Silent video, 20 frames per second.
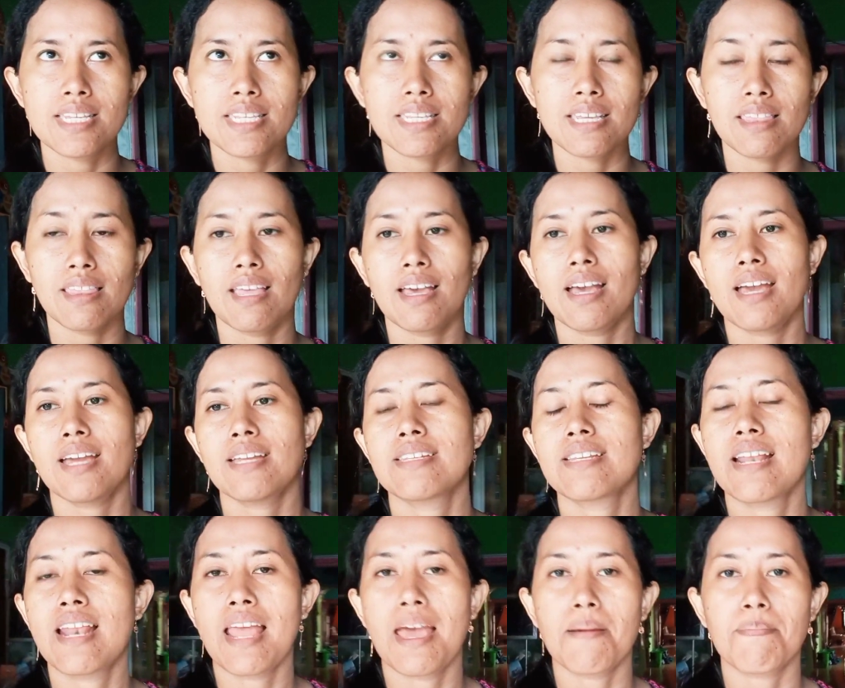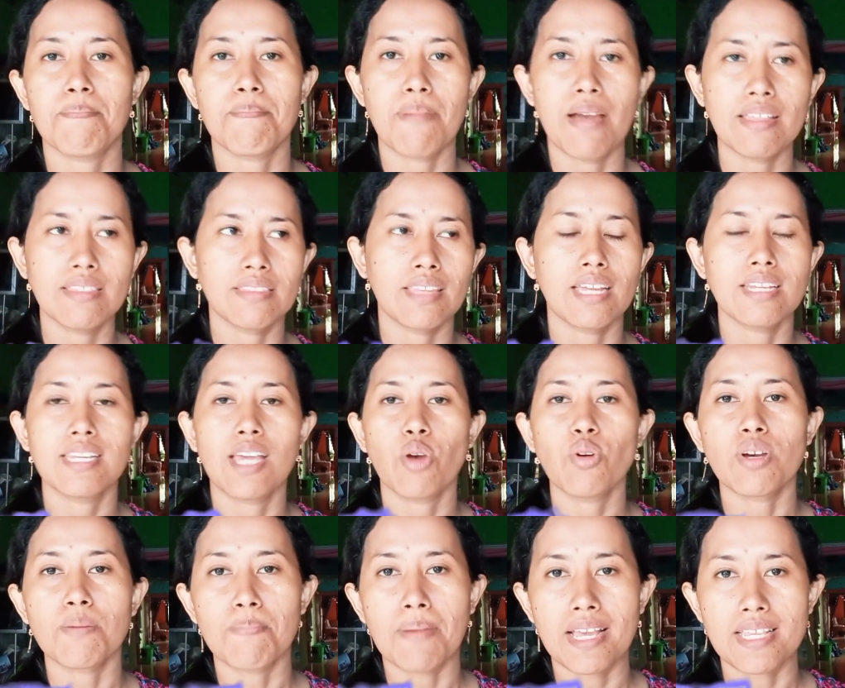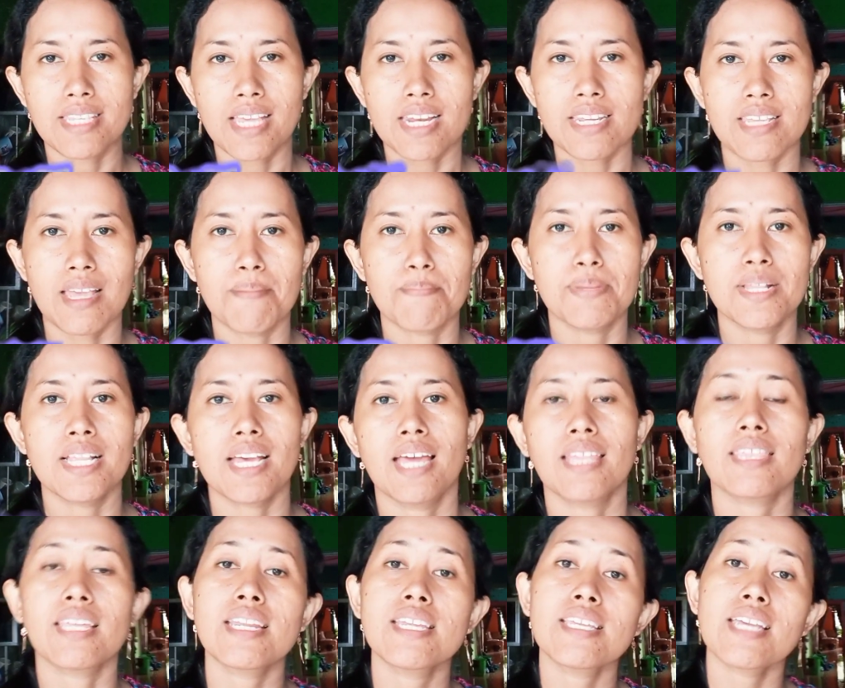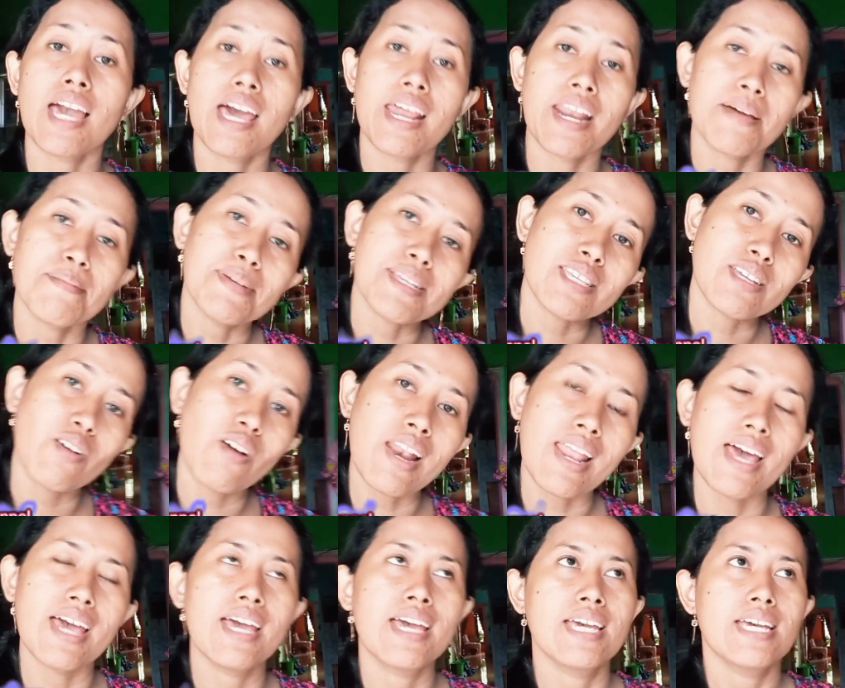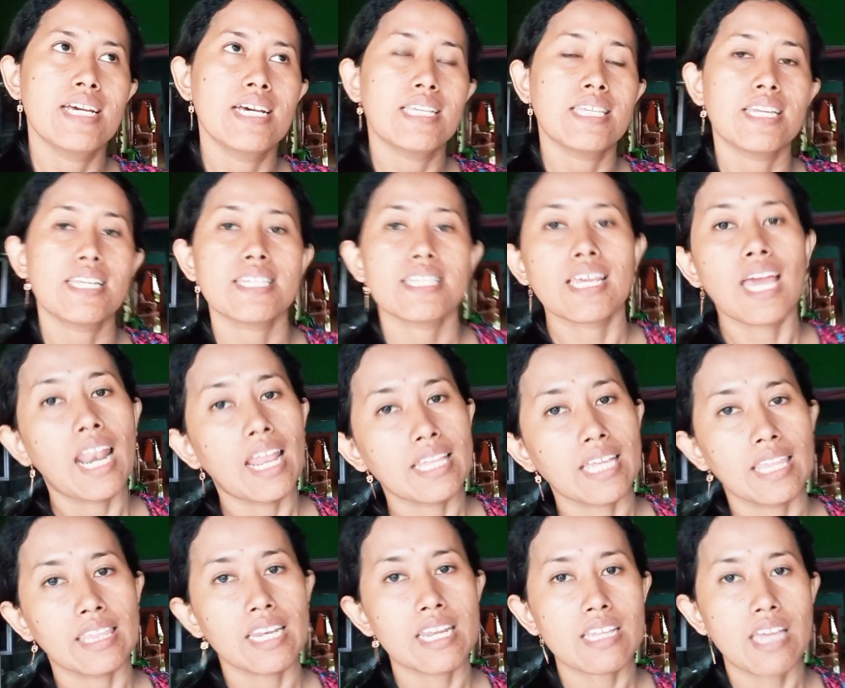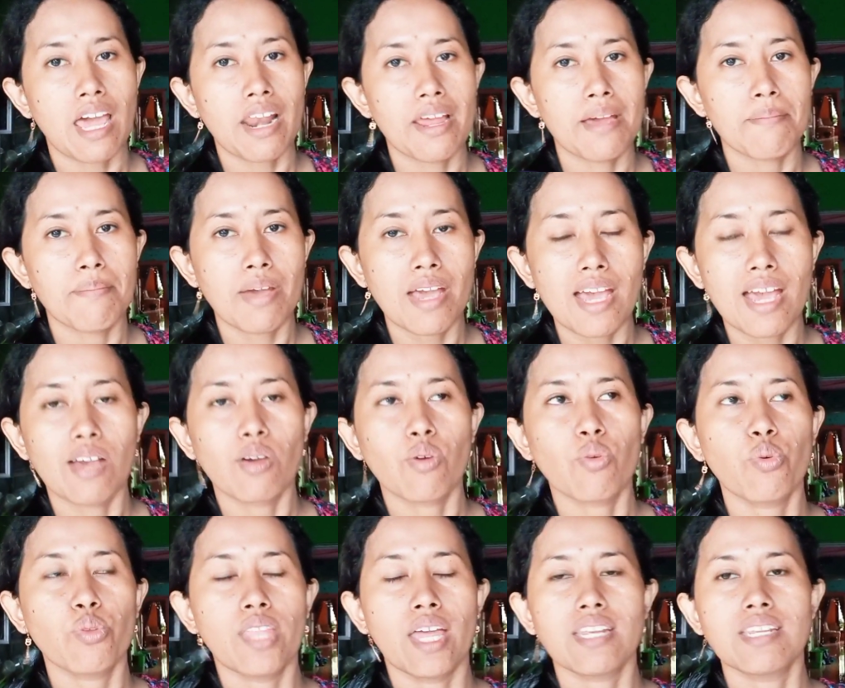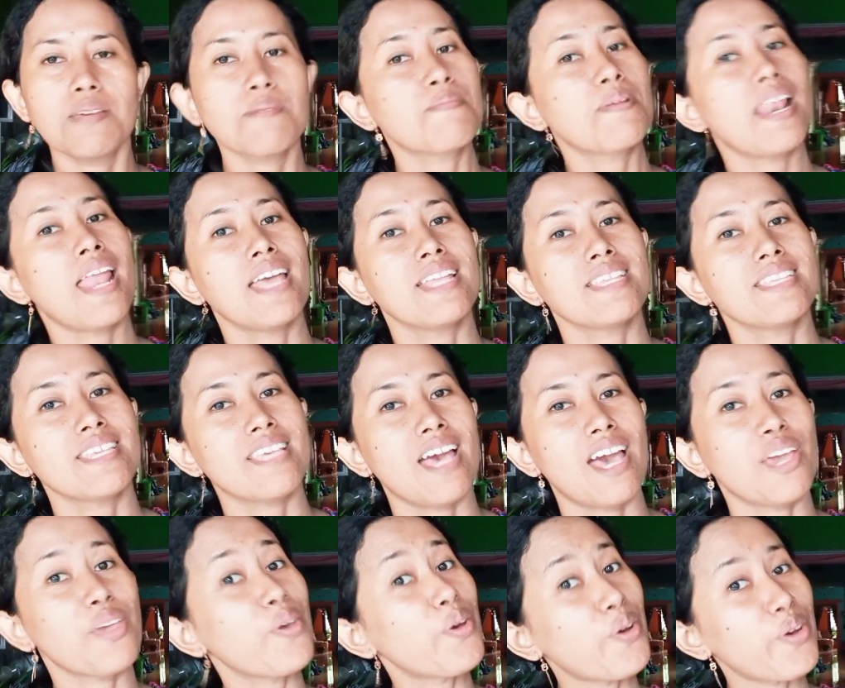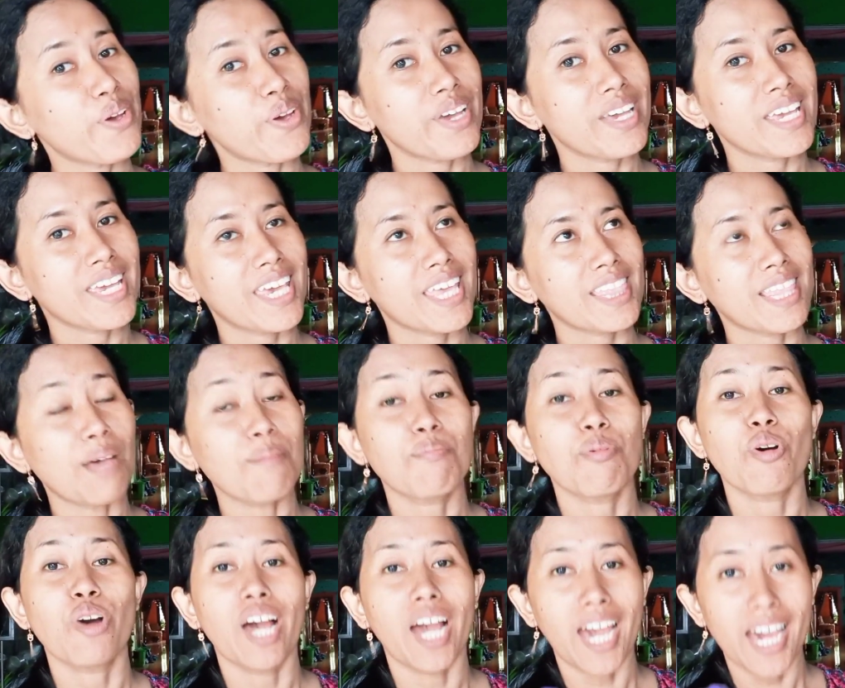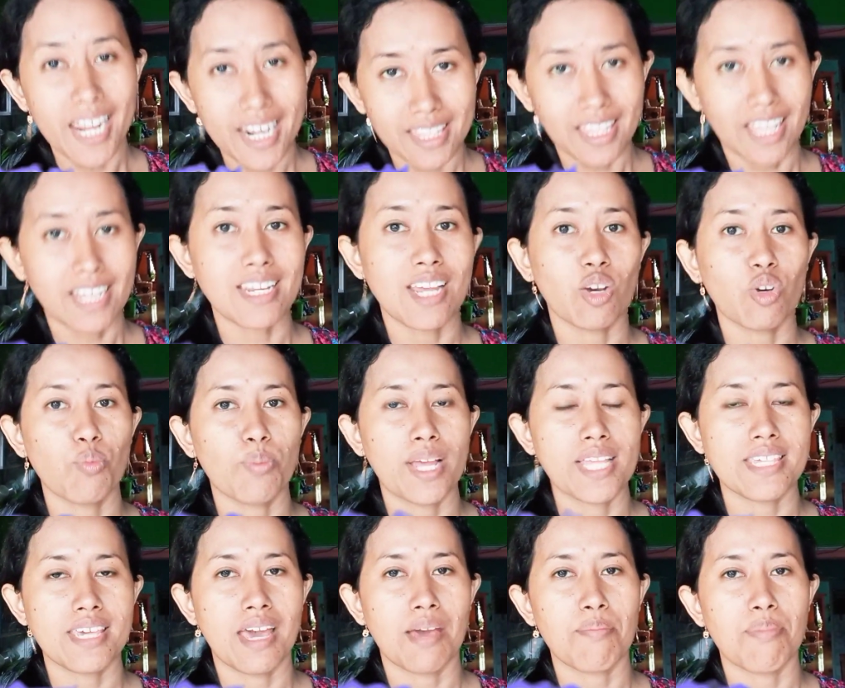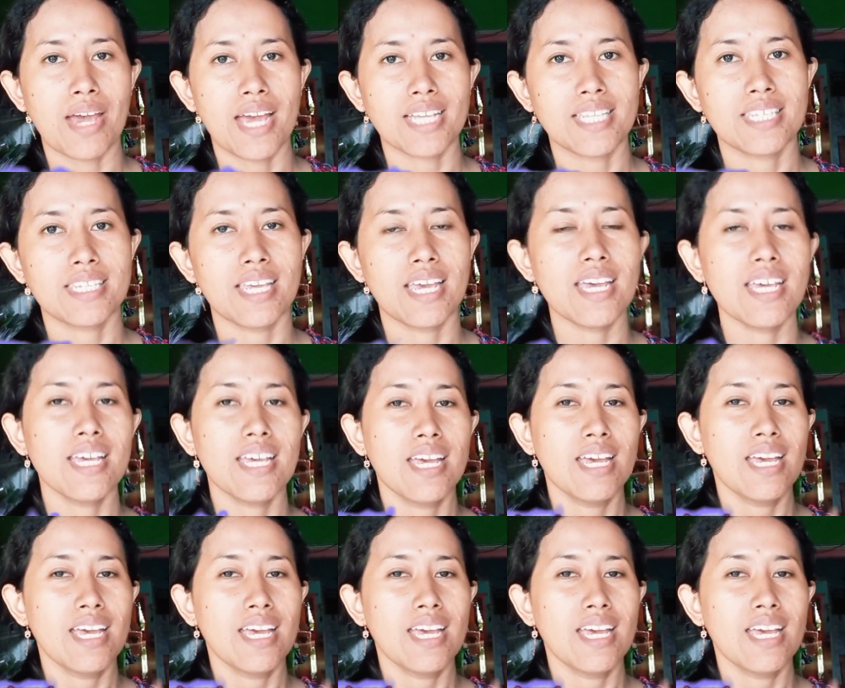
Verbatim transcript: setengah delapan tadi aku ke pasar sambil nganterin Kak Rama sekolah jadi sekalian nganterin Kak Rama aku tadi belanja yuk kita bongkar tadi aku belanja apa aja